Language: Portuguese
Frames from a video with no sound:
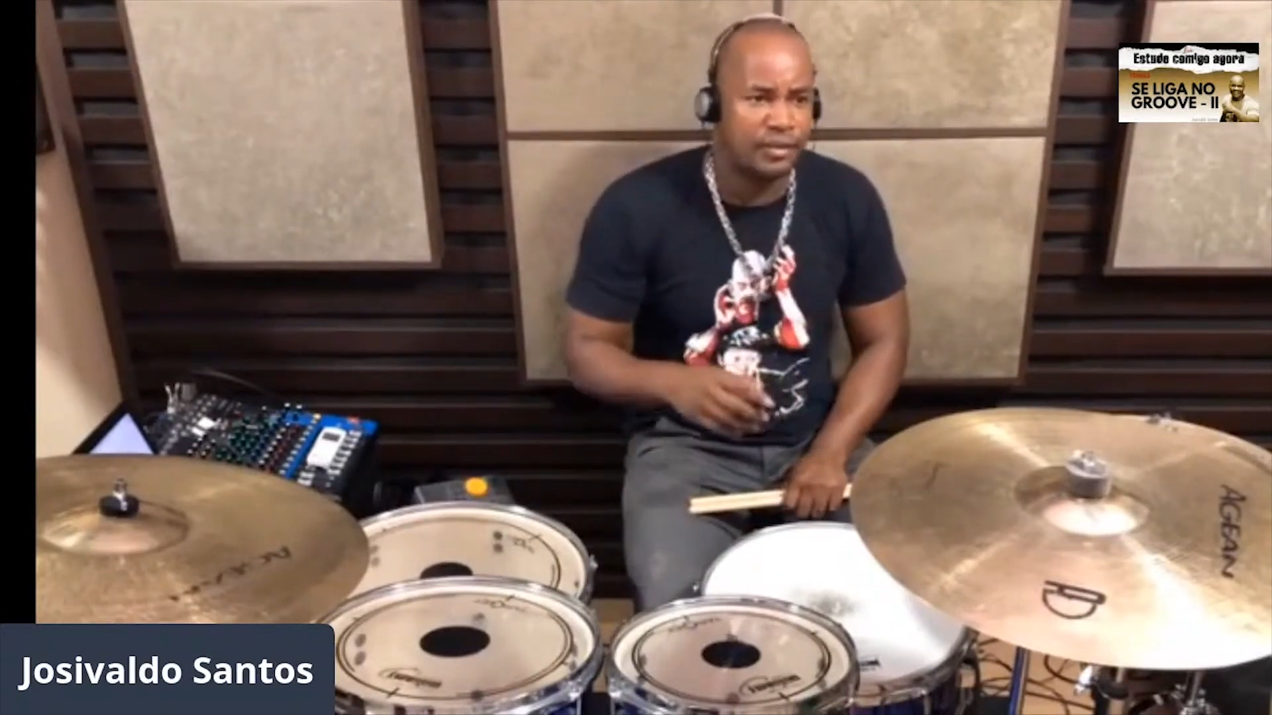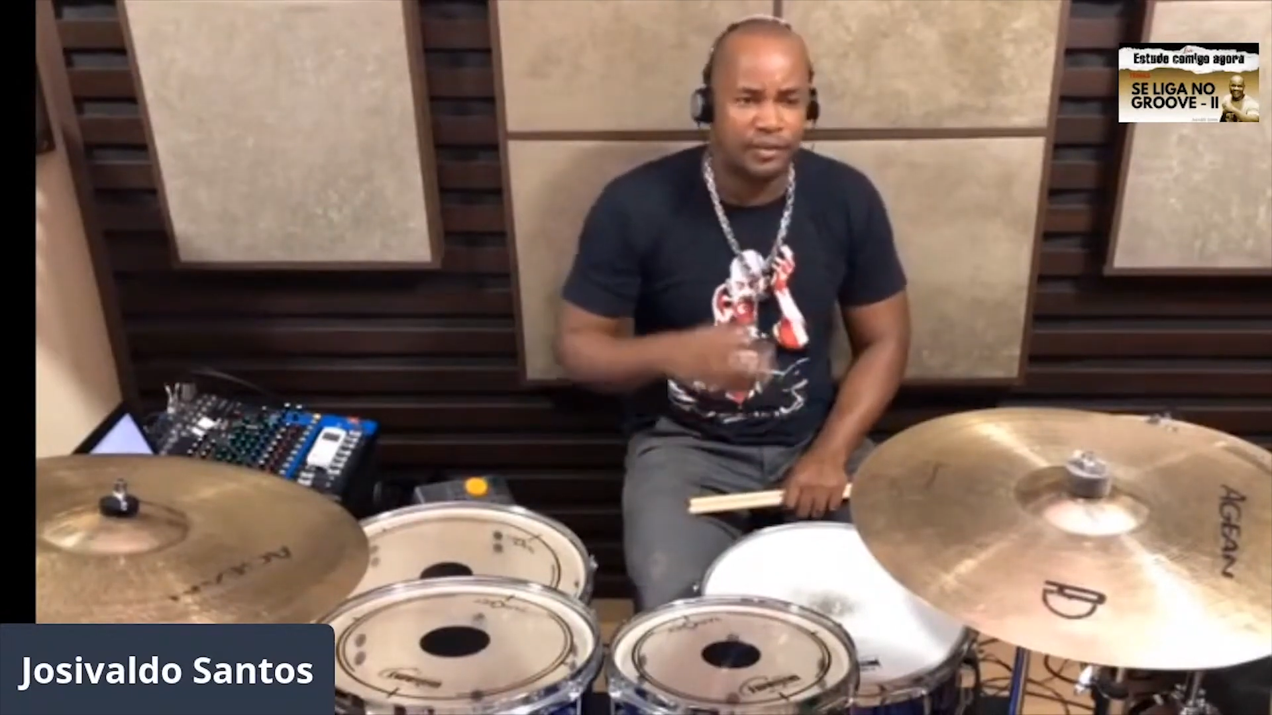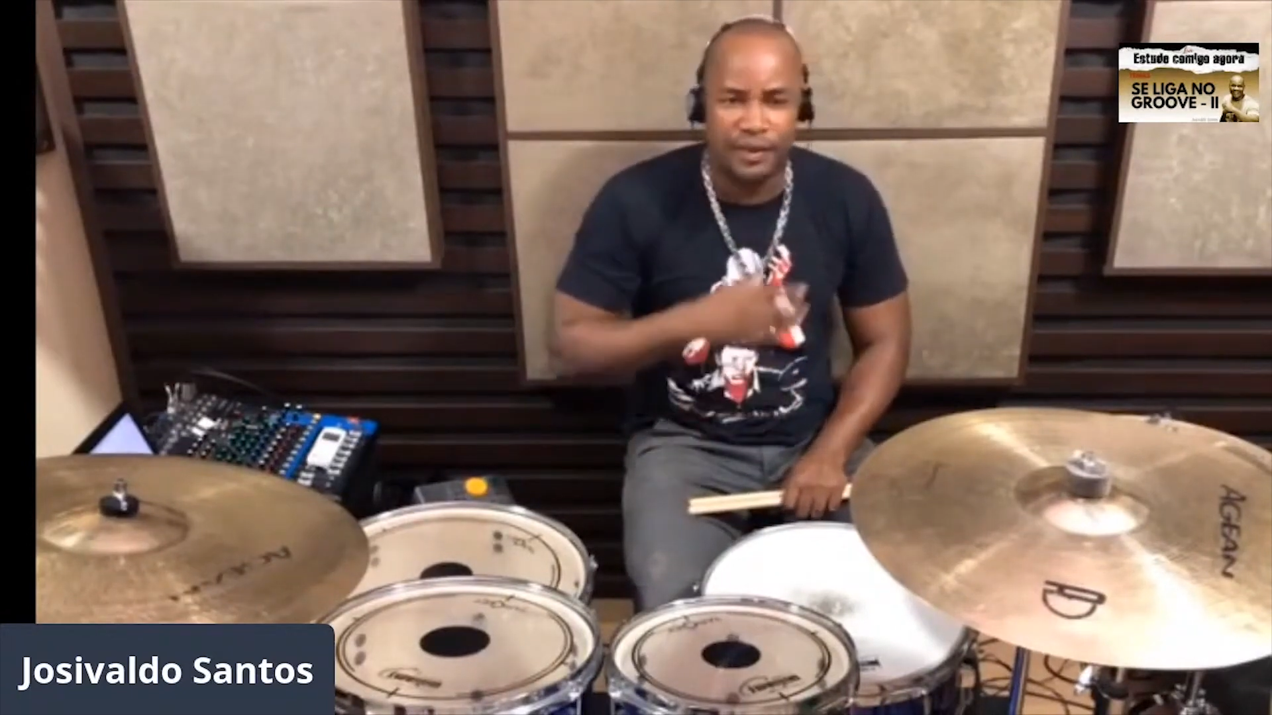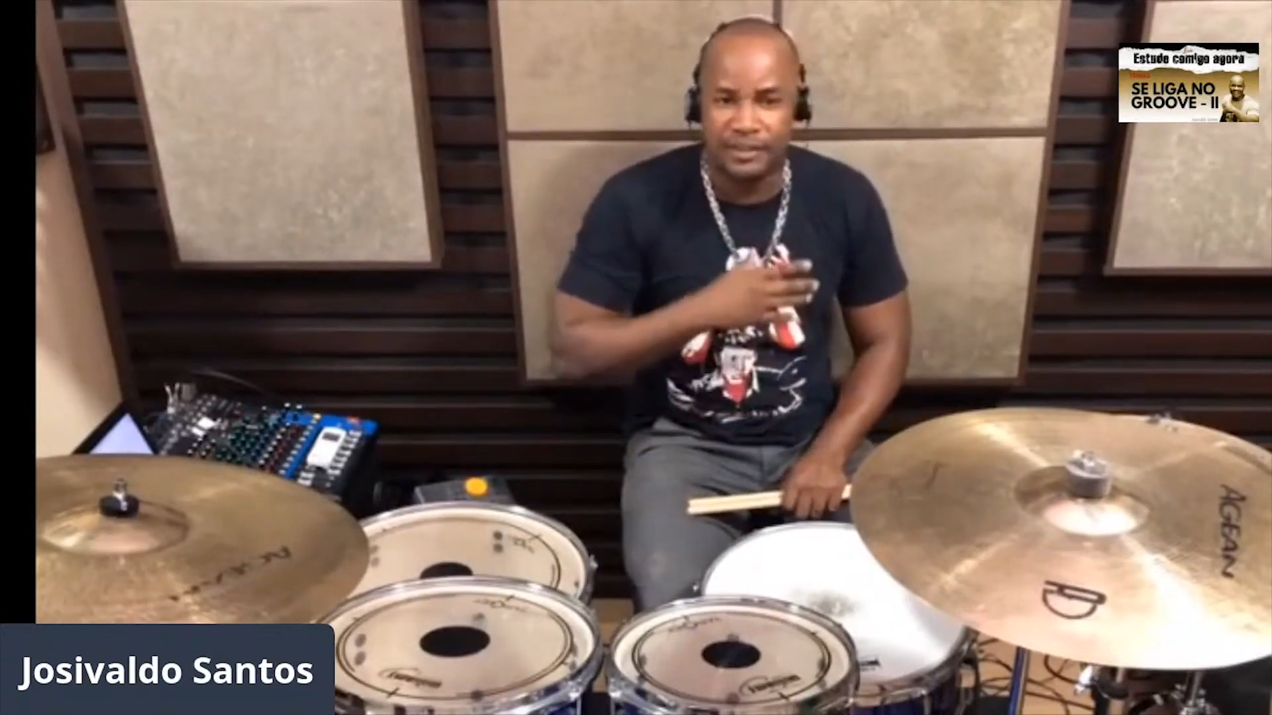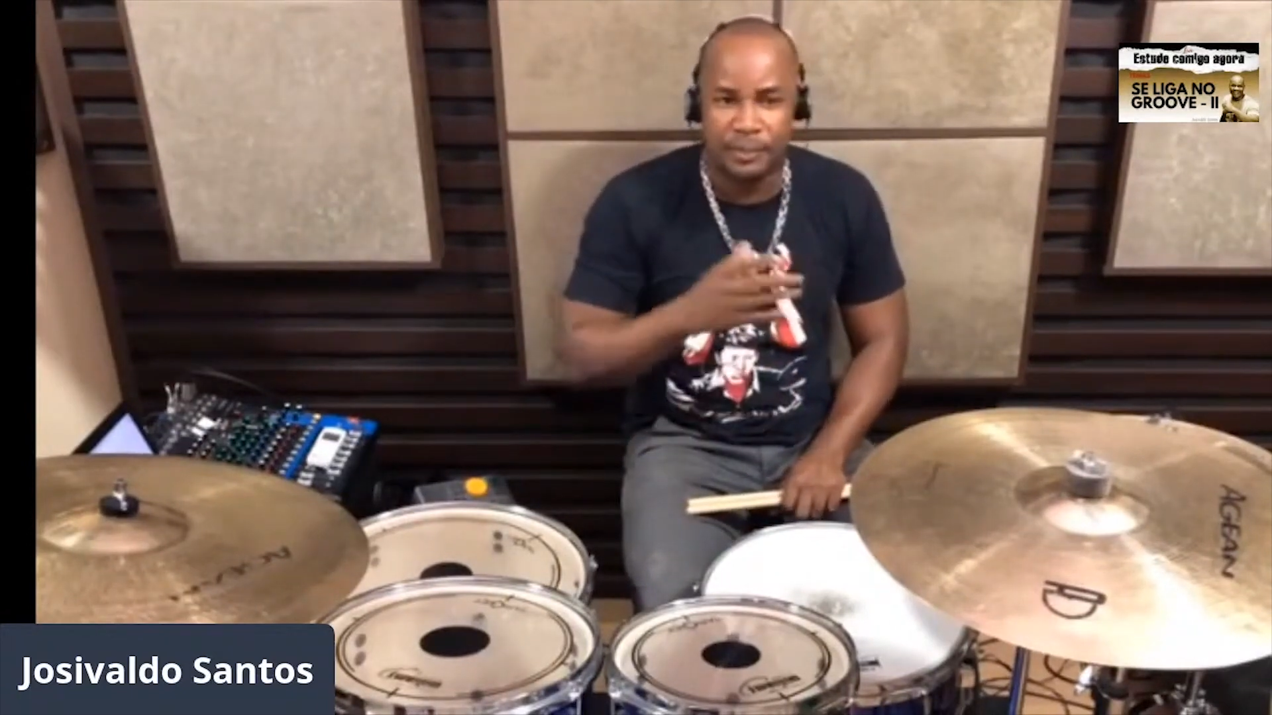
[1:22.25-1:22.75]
Eu não faço